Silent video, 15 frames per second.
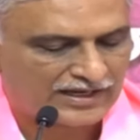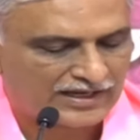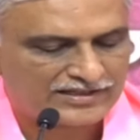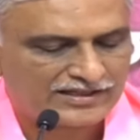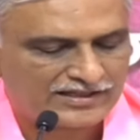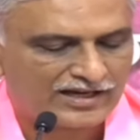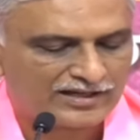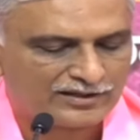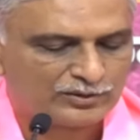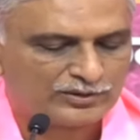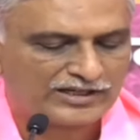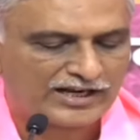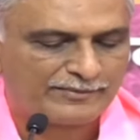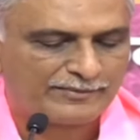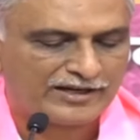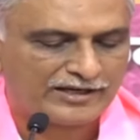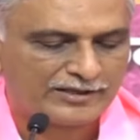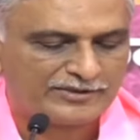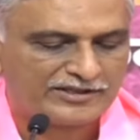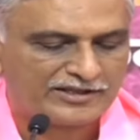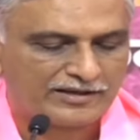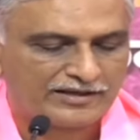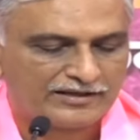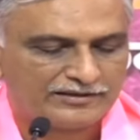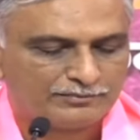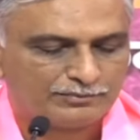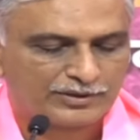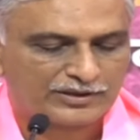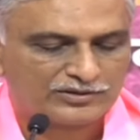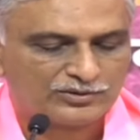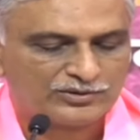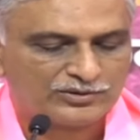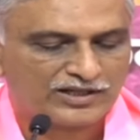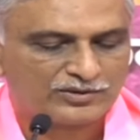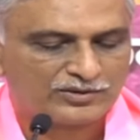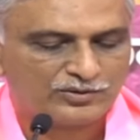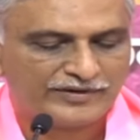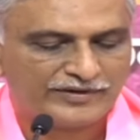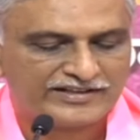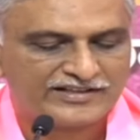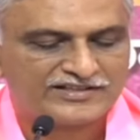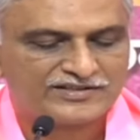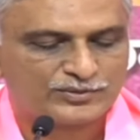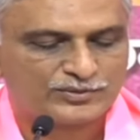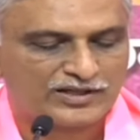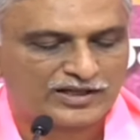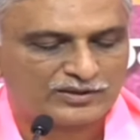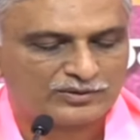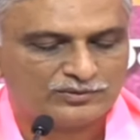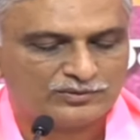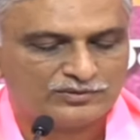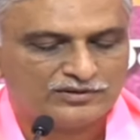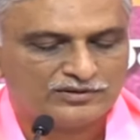అధికారులు గ్రామాల మీద పడుతున్నారు వేధిస్తున్నారు